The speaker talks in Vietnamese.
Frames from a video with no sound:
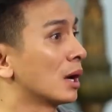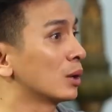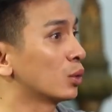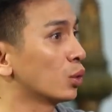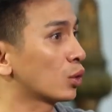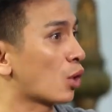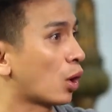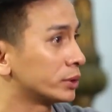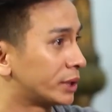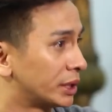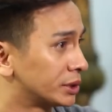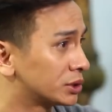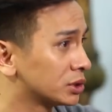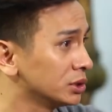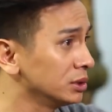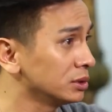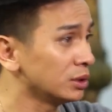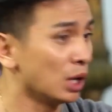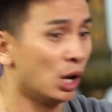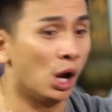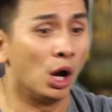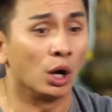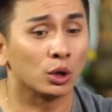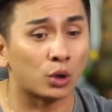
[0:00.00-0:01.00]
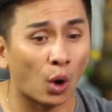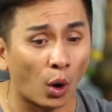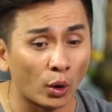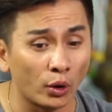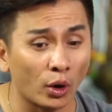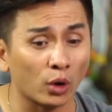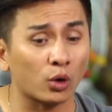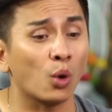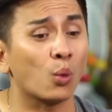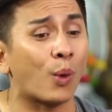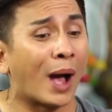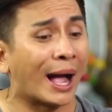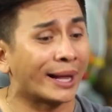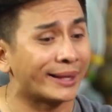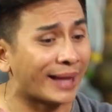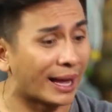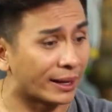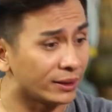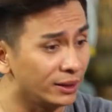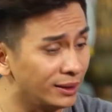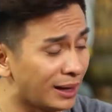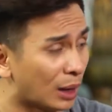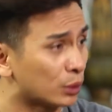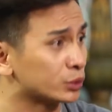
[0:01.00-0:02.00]
thân của con chị trước coi nó có qua
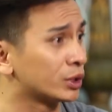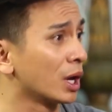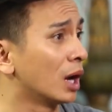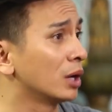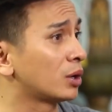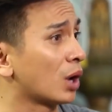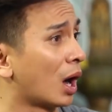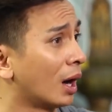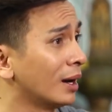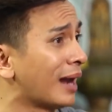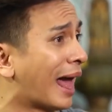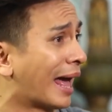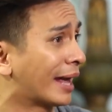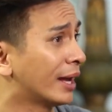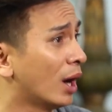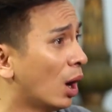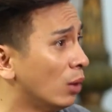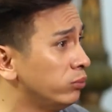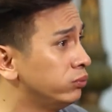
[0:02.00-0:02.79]
nhà đứa nào chơi rồi ở lại